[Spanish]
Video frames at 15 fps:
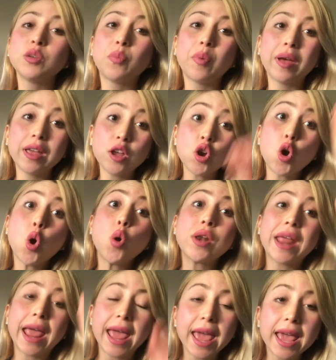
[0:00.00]
se pueden
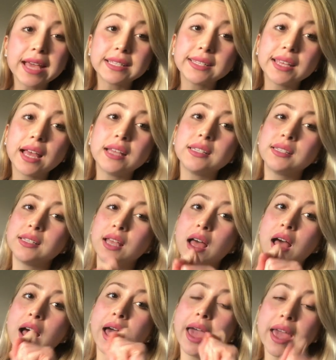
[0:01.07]
con esas
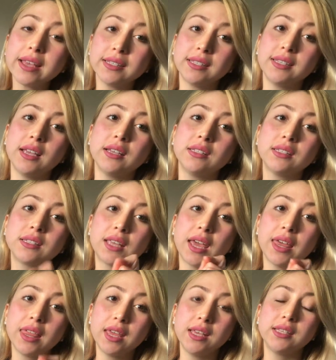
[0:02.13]
agencias
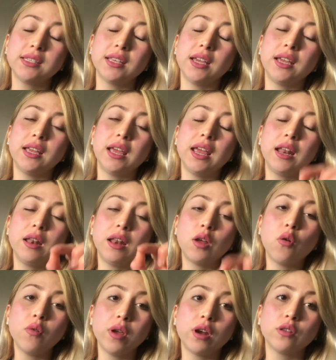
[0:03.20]
que dice
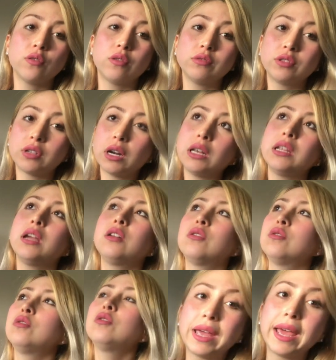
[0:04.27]
el gobierno
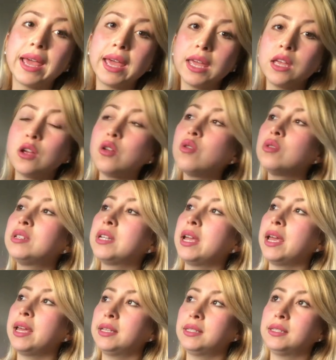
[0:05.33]
australiano. ¿Qué
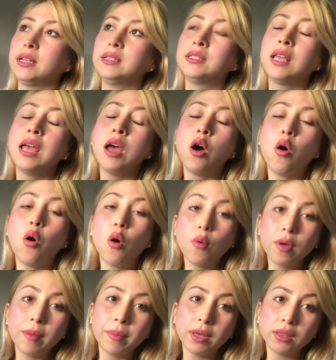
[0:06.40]
incluye estas?
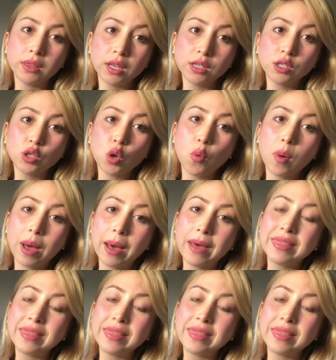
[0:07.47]
Obviamente esto va